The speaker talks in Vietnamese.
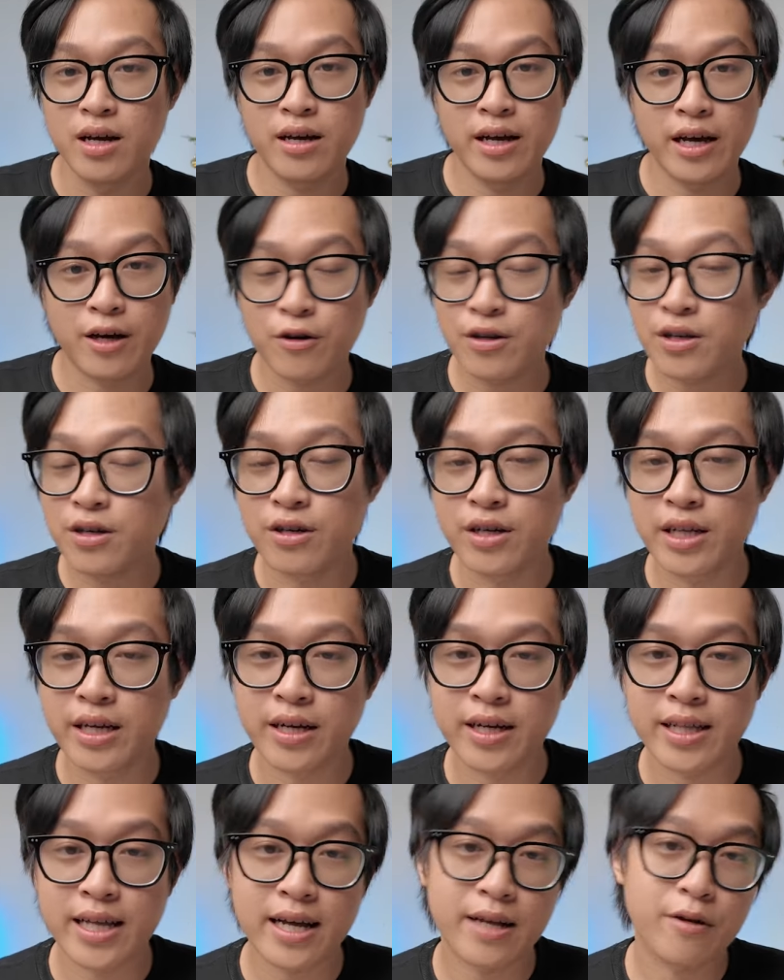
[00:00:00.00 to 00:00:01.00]
Thì có người thì
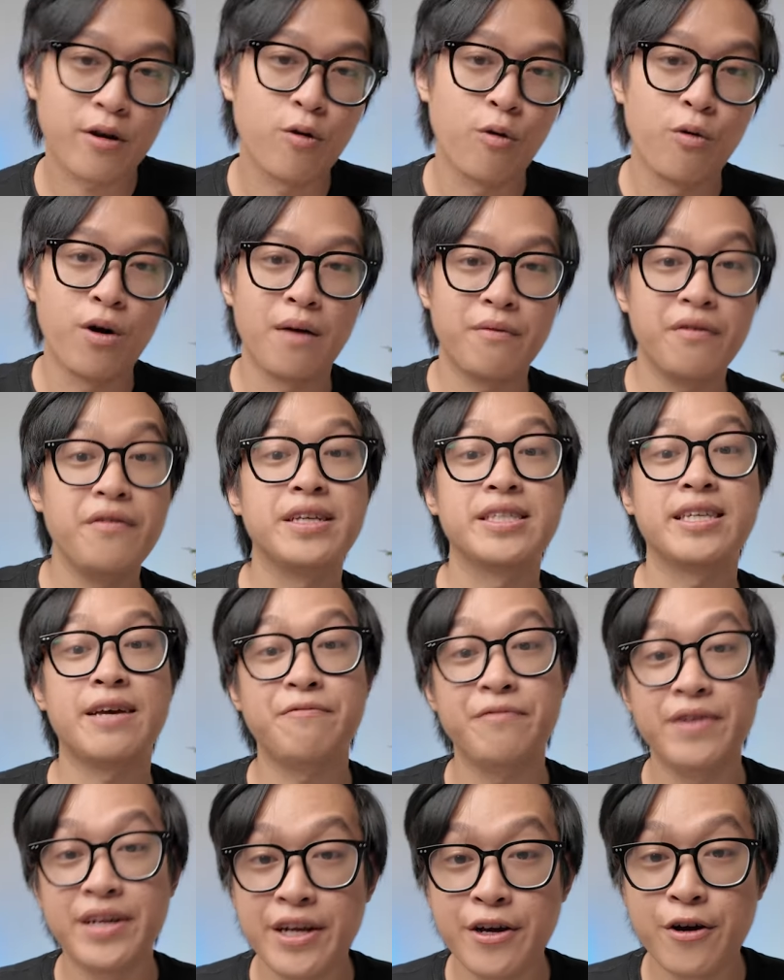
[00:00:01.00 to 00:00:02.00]
người ta phù hợp với việc
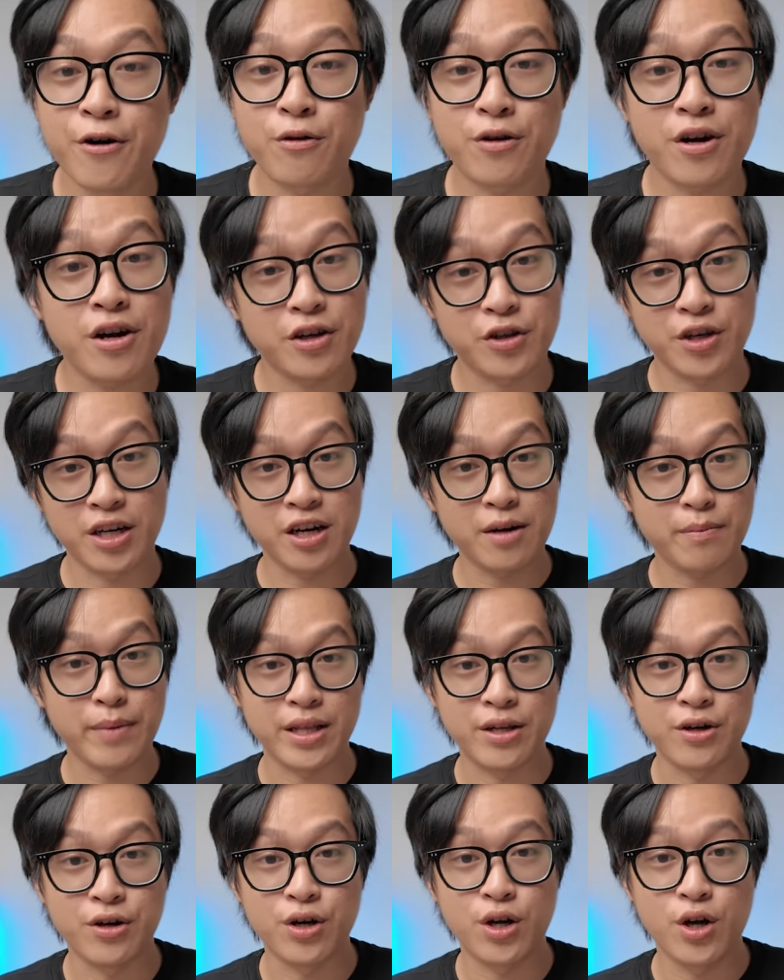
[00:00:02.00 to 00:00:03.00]
xem video, đó là chuyện rất
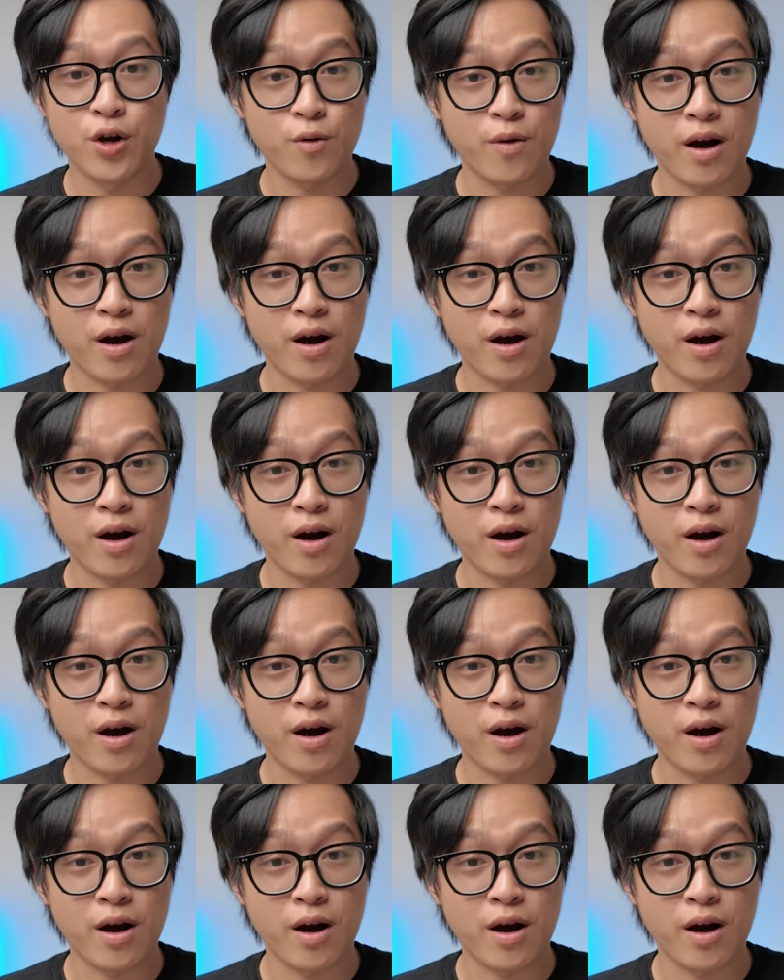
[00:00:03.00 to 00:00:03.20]
bình thường.